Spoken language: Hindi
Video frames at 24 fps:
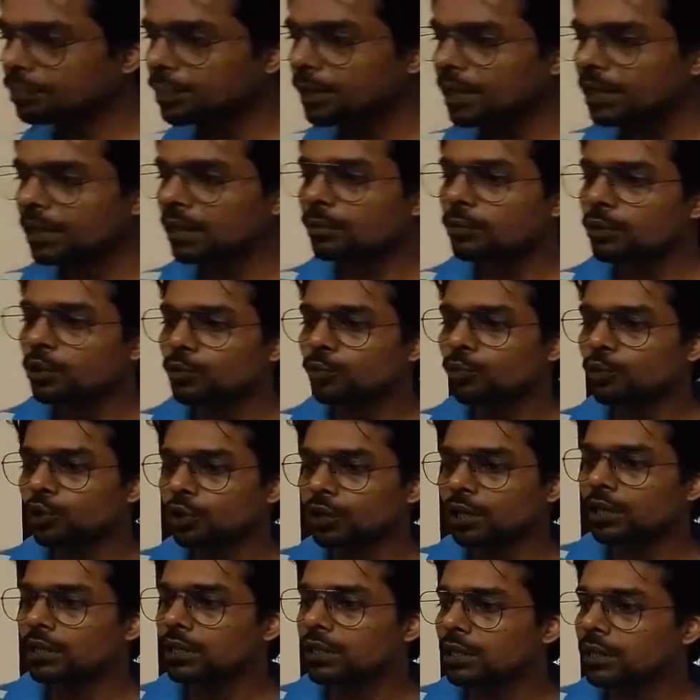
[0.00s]
पीडब्ल्यू
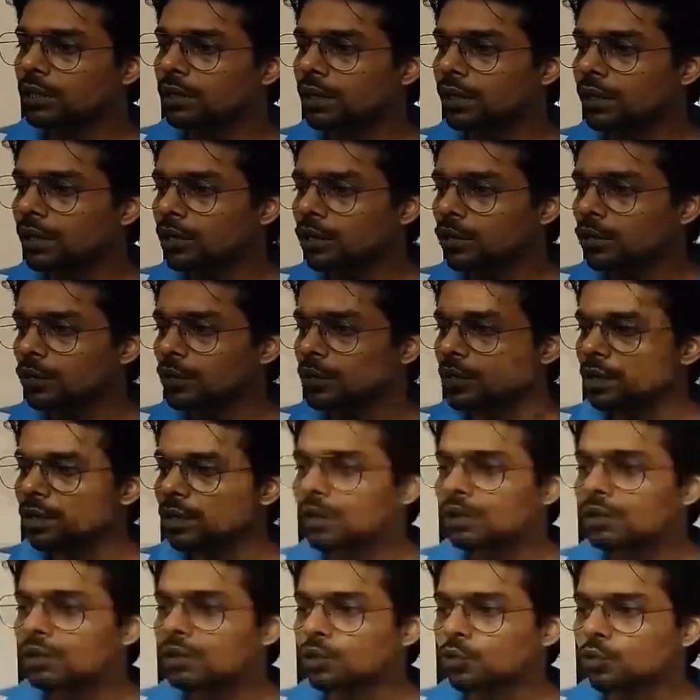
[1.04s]
गोथा थे इन्होंने
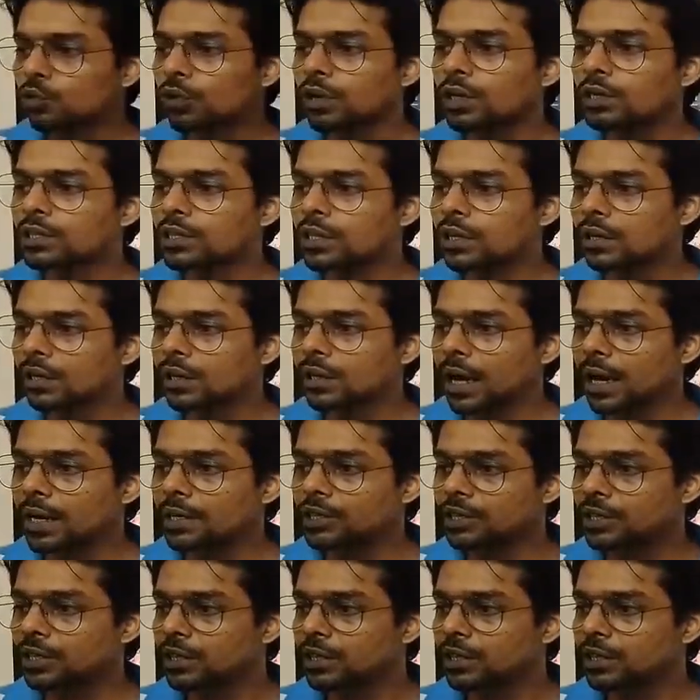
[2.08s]
थोड़ा सा रिलैक्स